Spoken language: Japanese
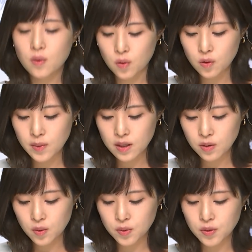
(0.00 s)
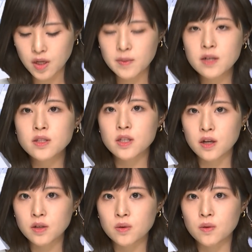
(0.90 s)
公明党の山
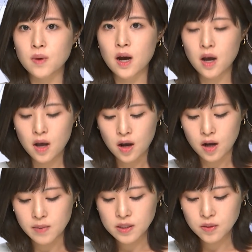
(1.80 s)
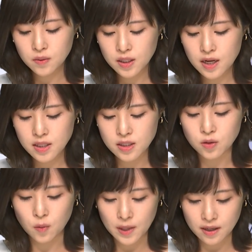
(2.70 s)
口代表は安倍総理大
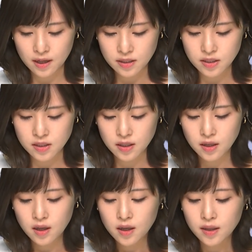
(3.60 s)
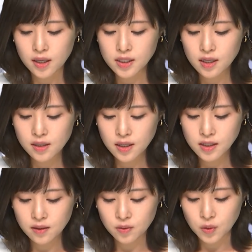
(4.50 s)
臣と面会し経済
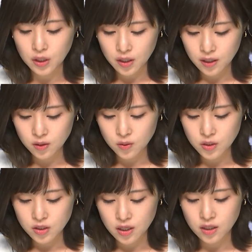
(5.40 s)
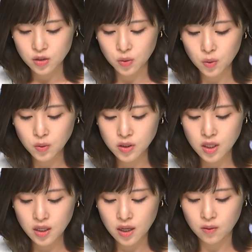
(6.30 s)
対策の一環として所得
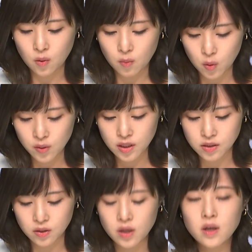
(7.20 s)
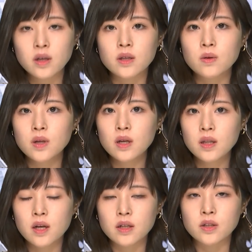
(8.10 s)
制限を設けず1人
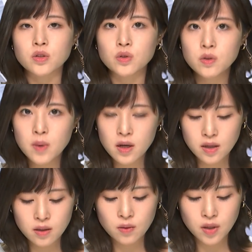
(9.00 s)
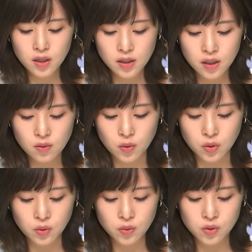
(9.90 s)
当たり10万円の現金
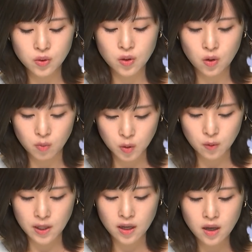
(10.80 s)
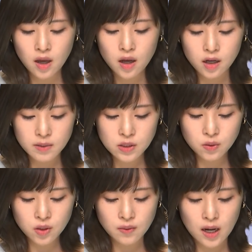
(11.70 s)
を給付するよう求め安倍
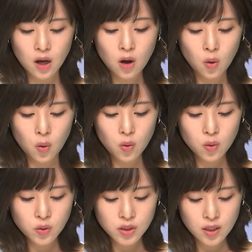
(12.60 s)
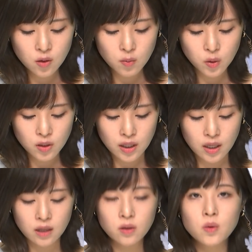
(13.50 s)
総理は方向性を持っ
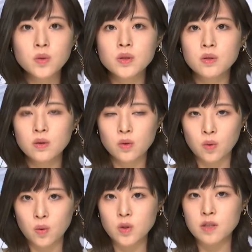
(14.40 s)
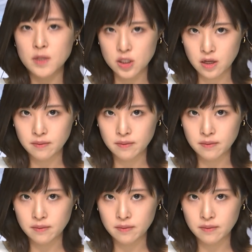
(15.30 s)
て検討すると応じまし